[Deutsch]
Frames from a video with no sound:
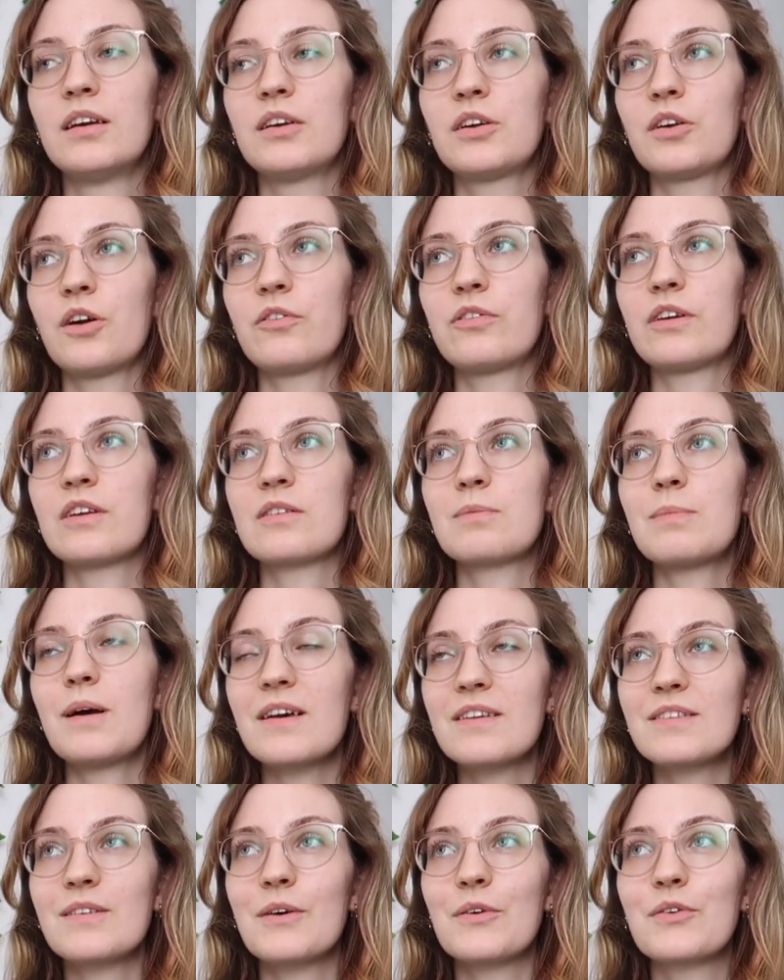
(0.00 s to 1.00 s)
Ich hoffe, das
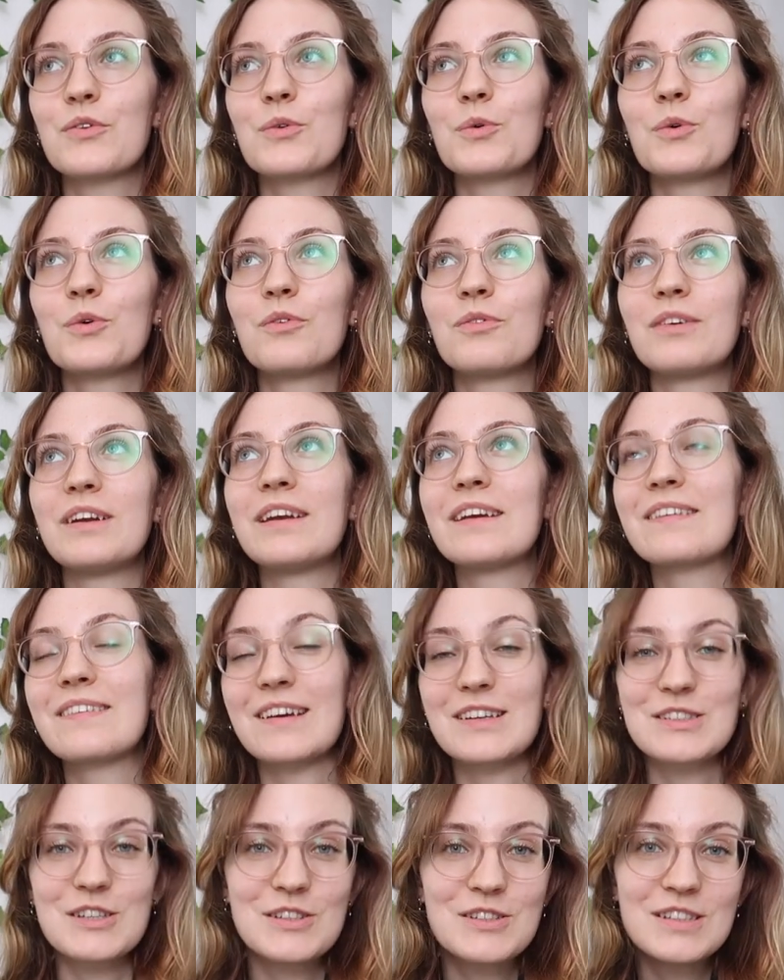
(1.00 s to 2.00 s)
passt auch so, wie ich es
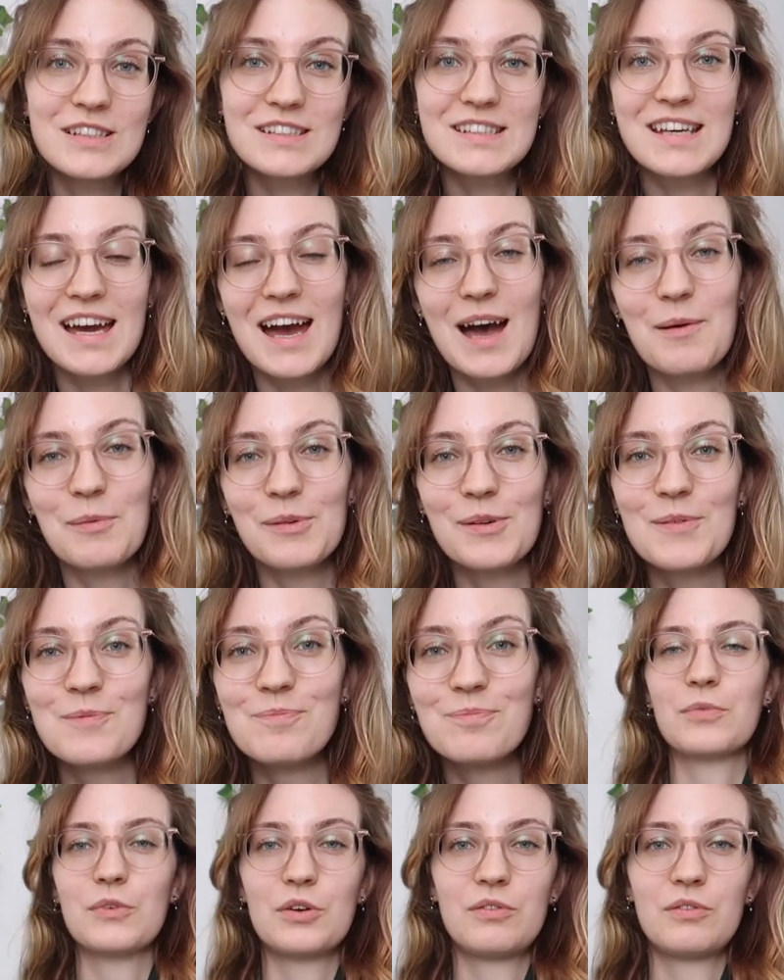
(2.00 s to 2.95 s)
recherchiert habe.